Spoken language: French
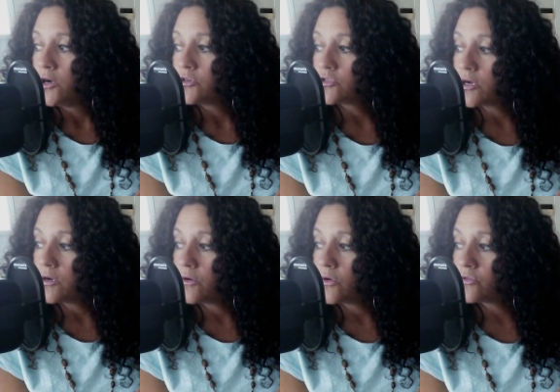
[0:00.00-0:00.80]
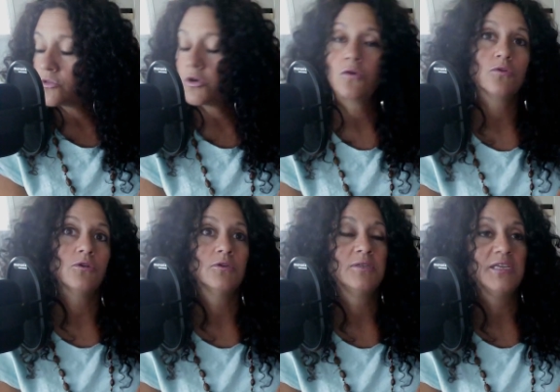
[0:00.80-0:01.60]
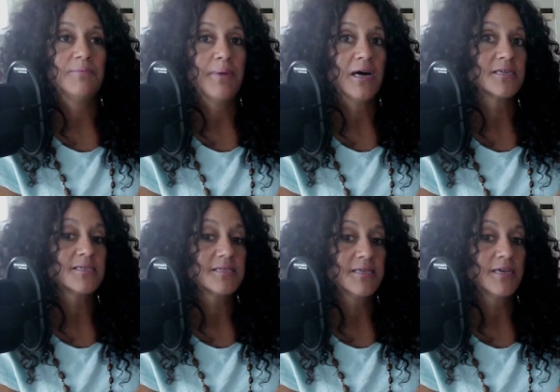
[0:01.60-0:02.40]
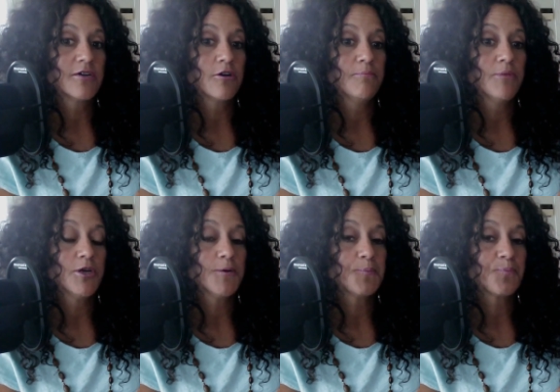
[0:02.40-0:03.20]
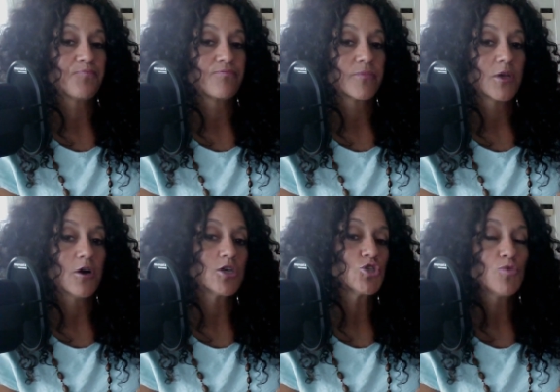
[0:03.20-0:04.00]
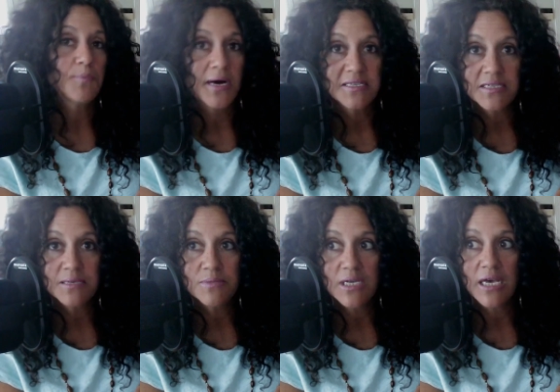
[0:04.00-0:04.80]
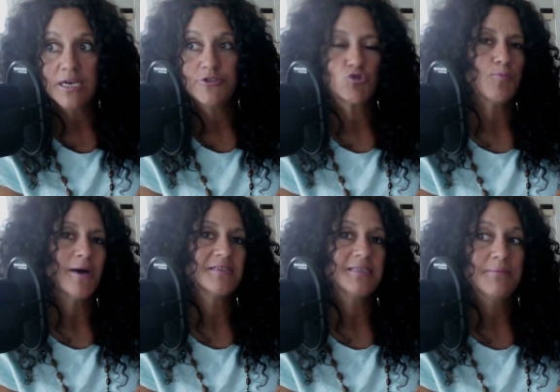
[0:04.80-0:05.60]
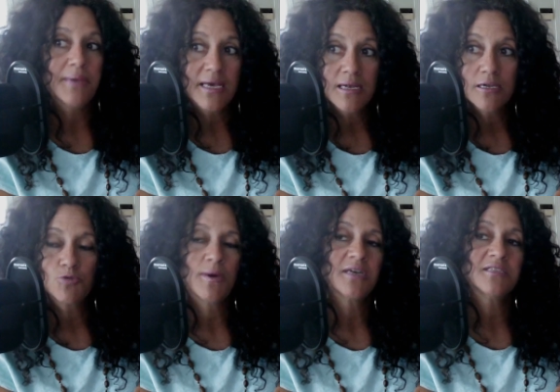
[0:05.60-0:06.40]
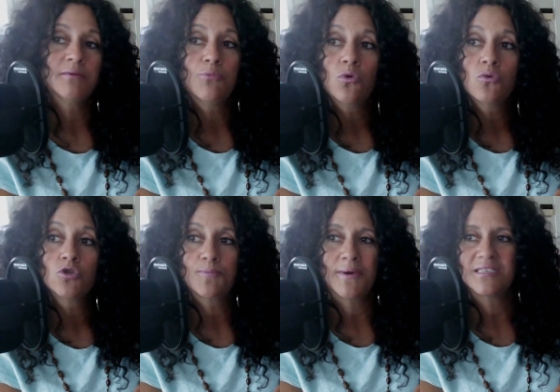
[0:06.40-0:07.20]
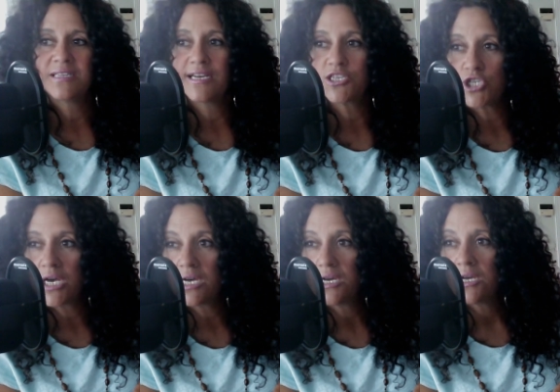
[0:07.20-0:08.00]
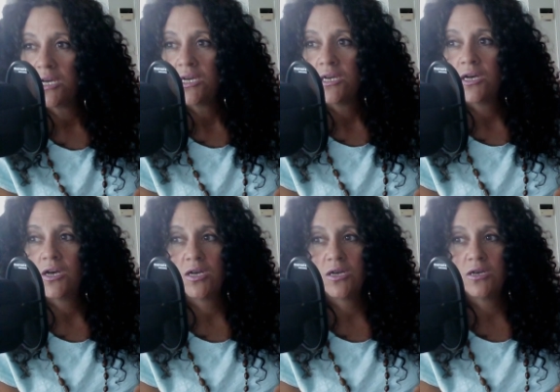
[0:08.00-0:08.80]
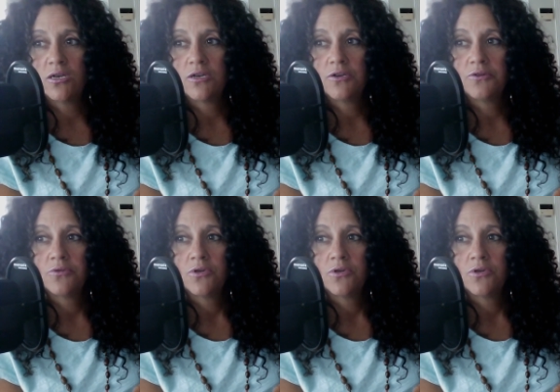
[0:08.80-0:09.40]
Genre, donc, des pensées comme euh, Ah, je suis pas assez bien, je suis pas assez belle, je suis pas assez beau, je suis pas assez d'argent. Euh,